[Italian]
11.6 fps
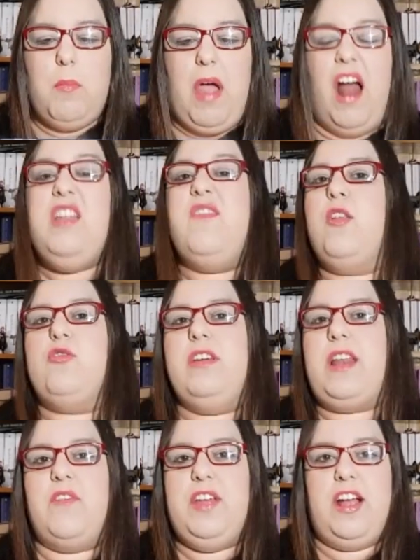Beh, a livello di
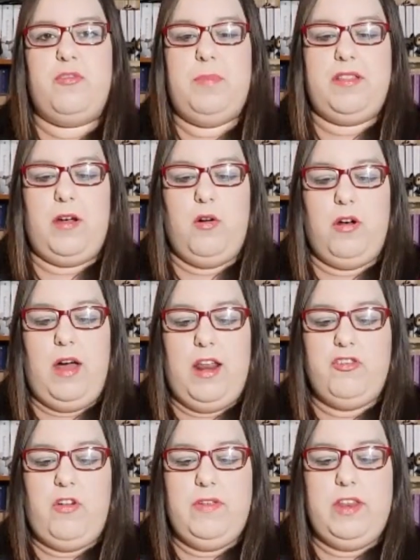grafica
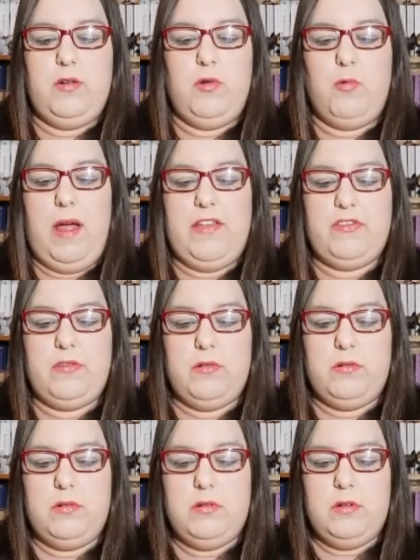spettacolare, già vi dico
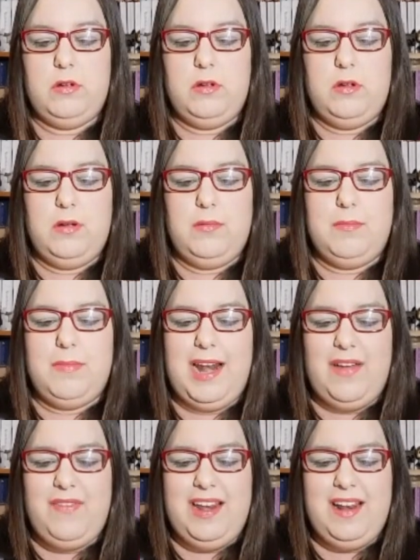questo. Ma è
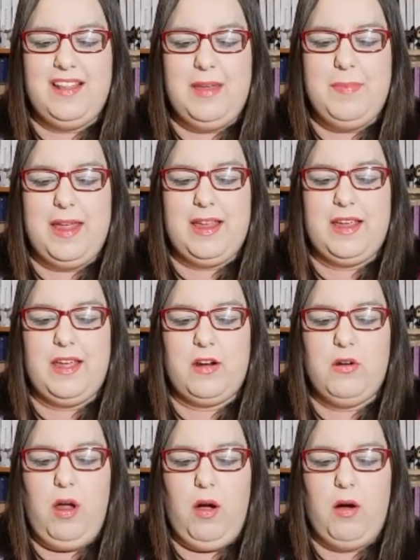la villa dei
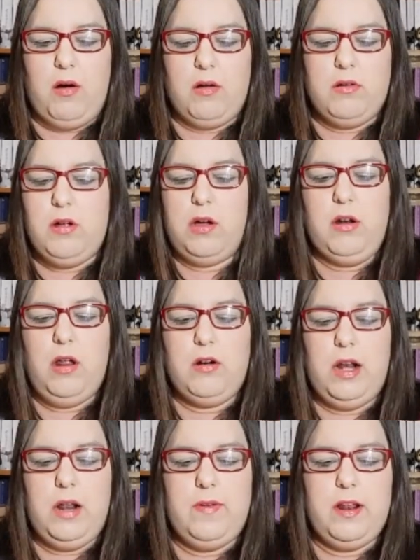Baker, no? No, no, non
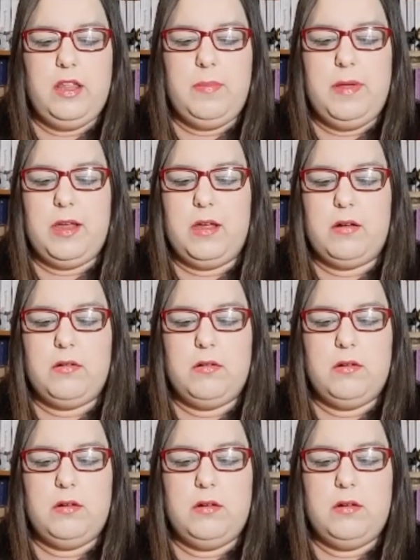è la villa dei Baker.